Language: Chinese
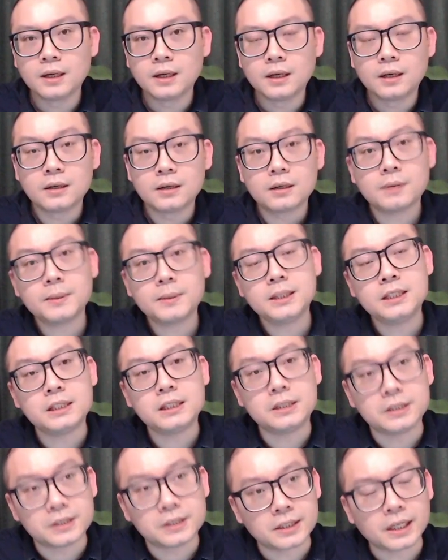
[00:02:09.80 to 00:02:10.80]
那么
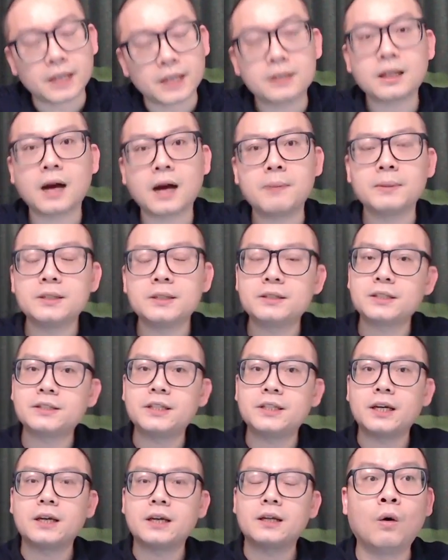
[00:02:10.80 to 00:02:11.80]
以前他们这
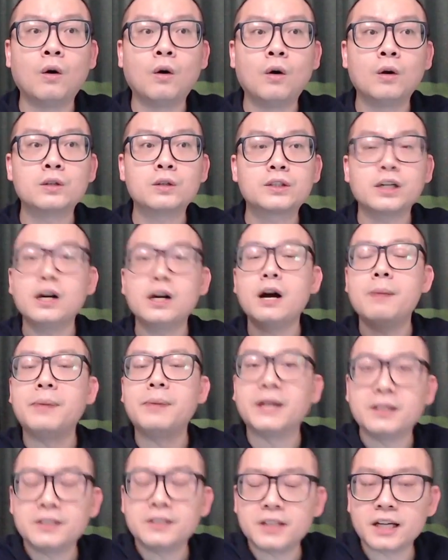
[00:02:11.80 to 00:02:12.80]
些车
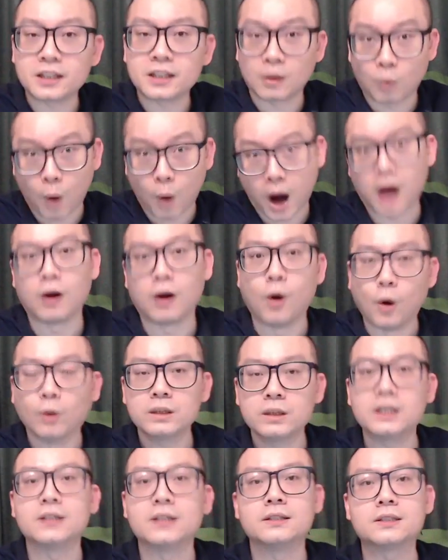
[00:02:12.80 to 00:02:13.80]
评界的网
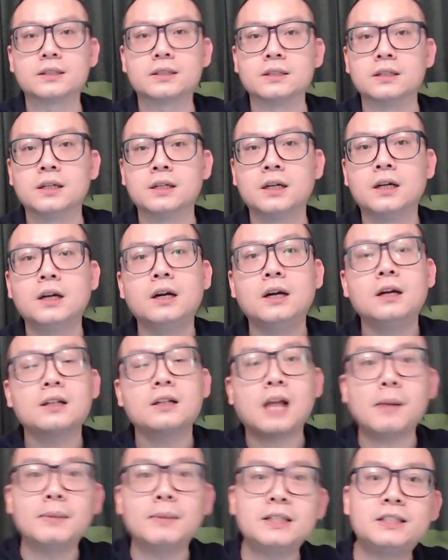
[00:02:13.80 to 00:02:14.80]
红人士，
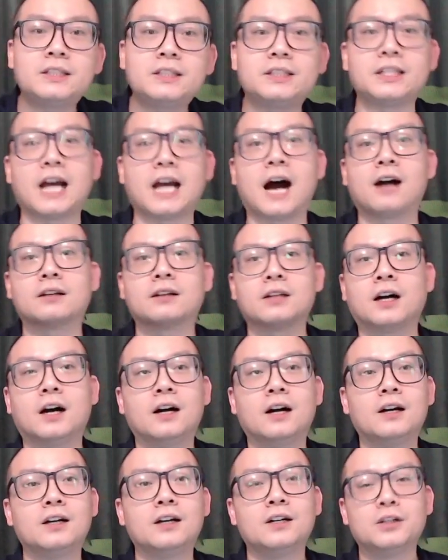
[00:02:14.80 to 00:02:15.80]
他们讲的
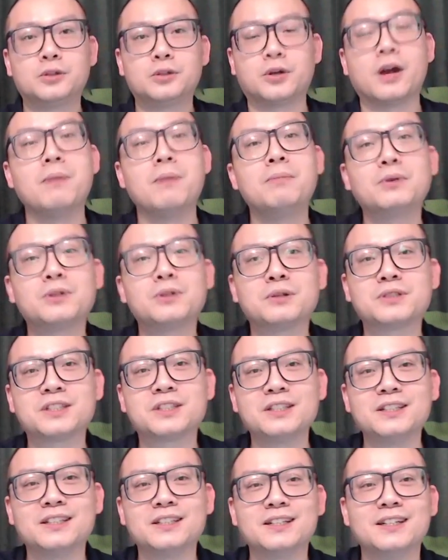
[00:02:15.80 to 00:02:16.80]
全部都
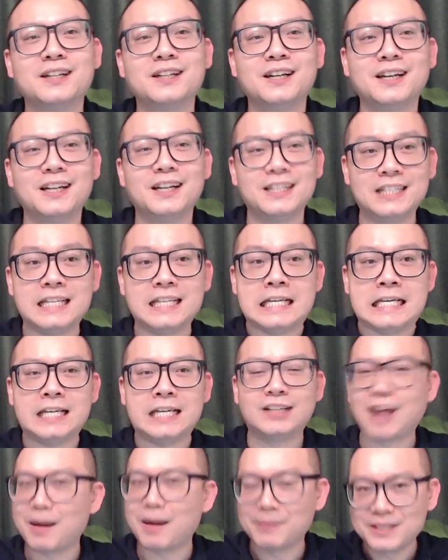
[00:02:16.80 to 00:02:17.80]
是。以
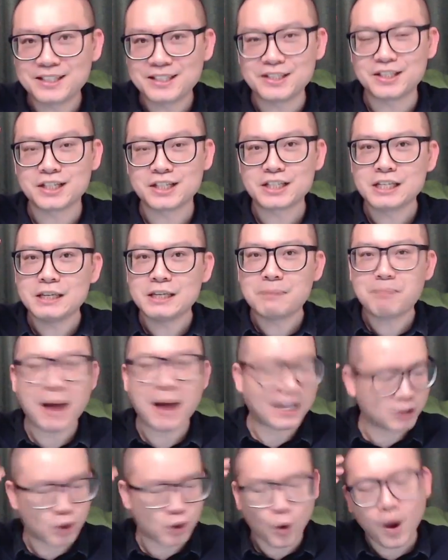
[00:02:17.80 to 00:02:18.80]
他们自己是
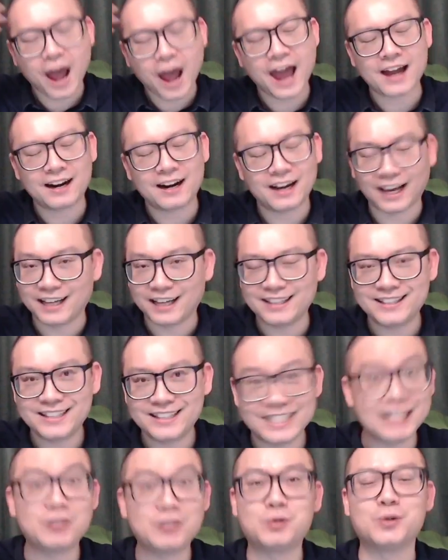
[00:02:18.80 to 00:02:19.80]
petrol head 来
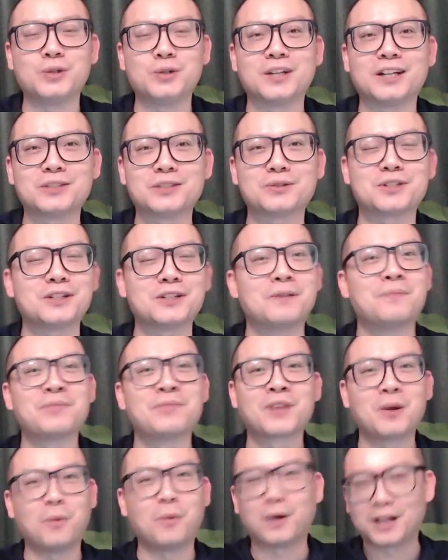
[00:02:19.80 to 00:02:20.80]
自居的，就是
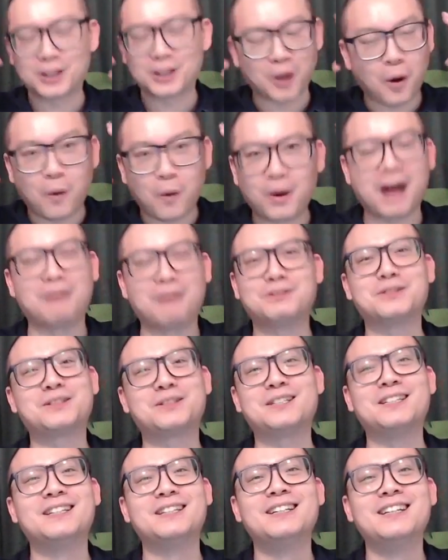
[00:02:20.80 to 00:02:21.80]
我的头脑就
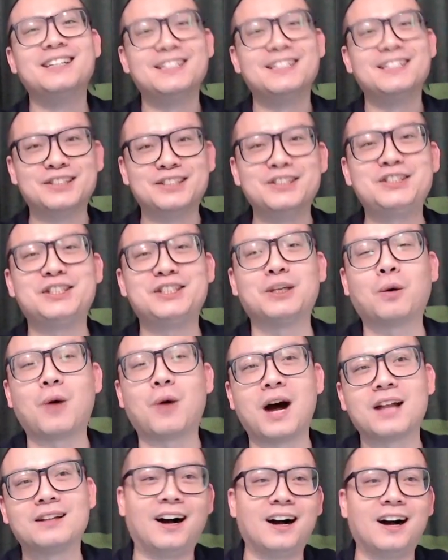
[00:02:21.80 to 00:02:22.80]
是只喜
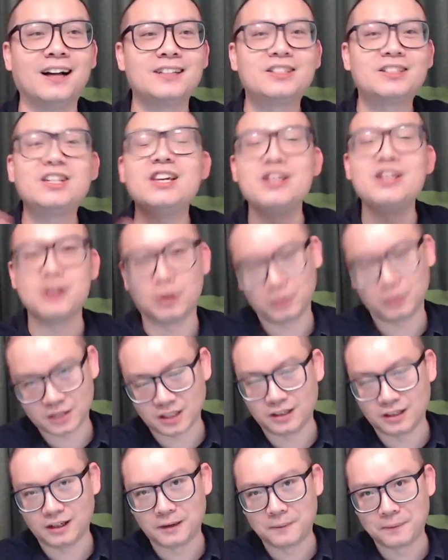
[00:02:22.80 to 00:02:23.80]
欢汽油车